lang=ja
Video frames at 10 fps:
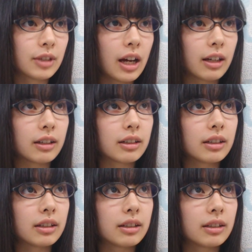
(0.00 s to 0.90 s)
は、
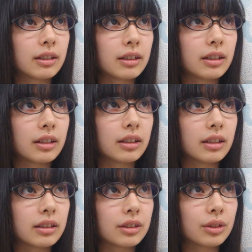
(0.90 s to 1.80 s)

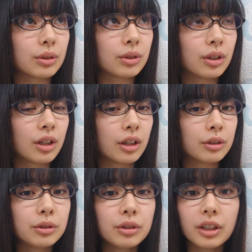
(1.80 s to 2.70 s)
えー、っと、
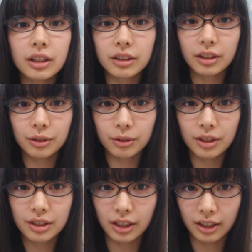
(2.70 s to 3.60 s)
冬限定のお
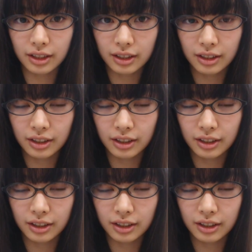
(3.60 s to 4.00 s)
菓子が、